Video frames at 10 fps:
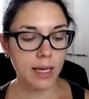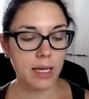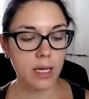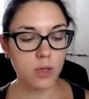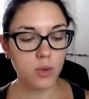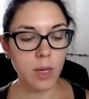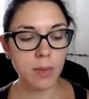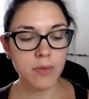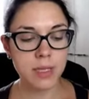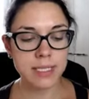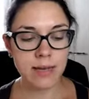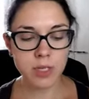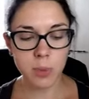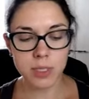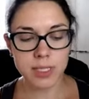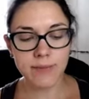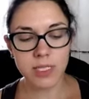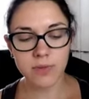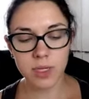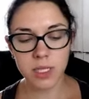E, które powinny zawsze
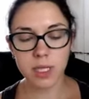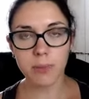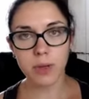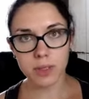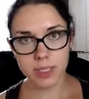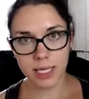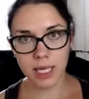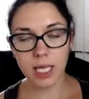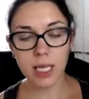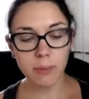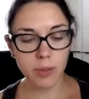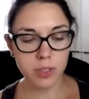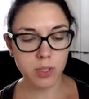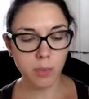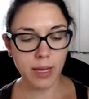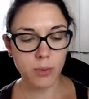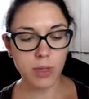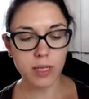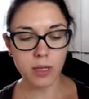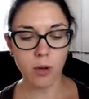pozostawać w linii prostej i
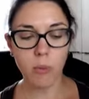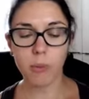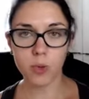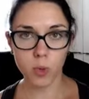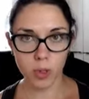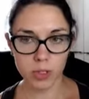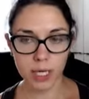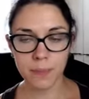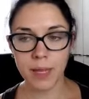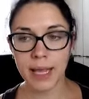prostopadłej do podłoża.